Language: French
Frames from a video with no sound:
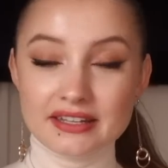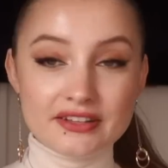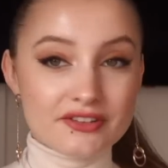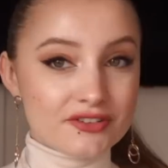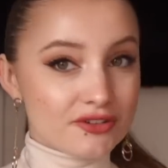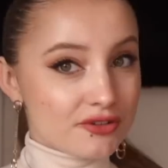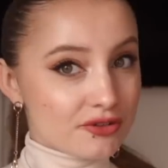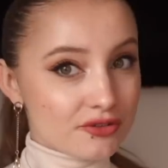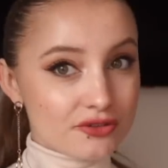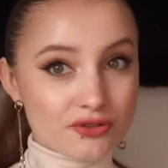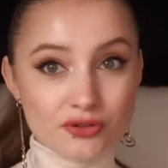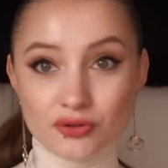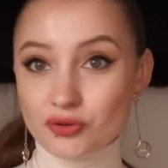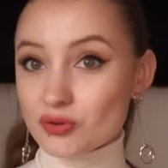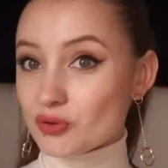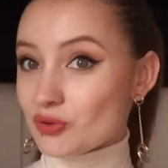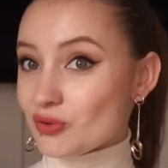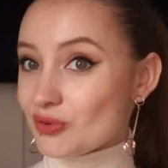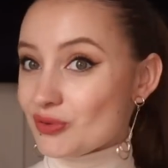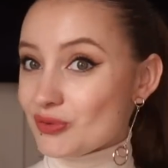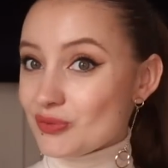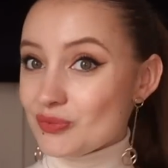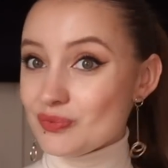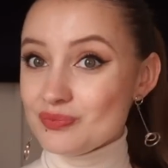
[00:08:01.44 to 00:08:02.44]
je,
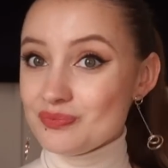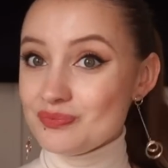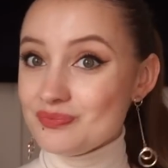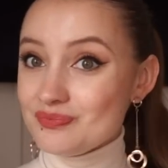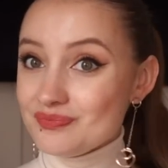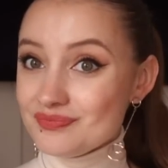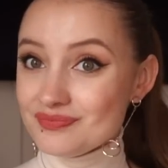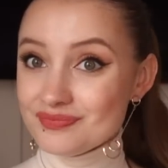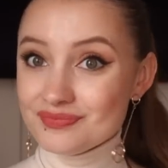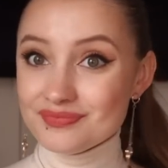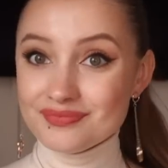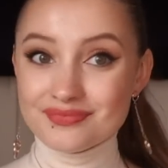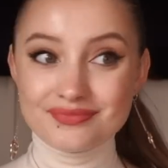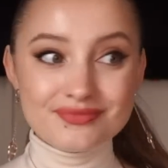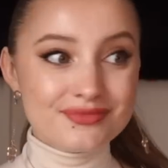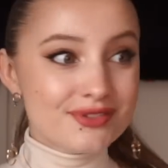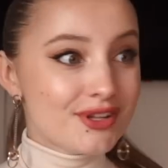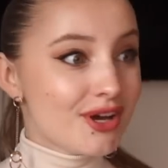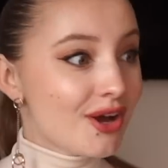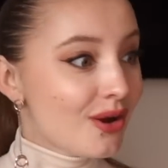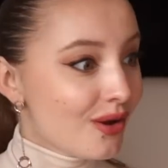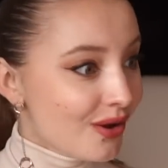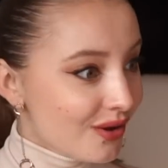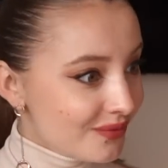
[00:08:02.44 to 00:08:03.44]
je... Mm, mm,
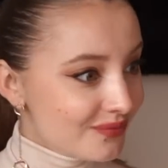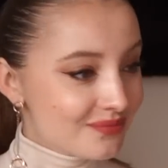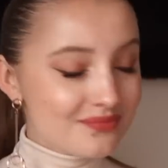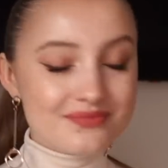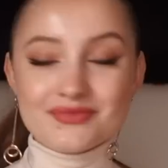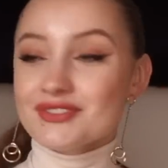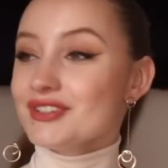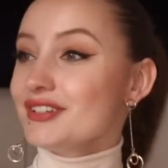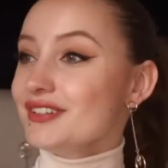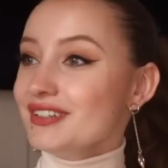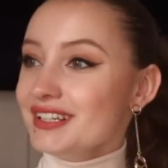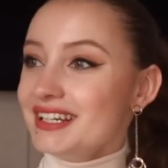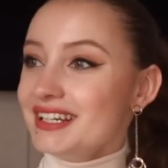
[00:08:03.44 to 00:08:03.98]
non, non.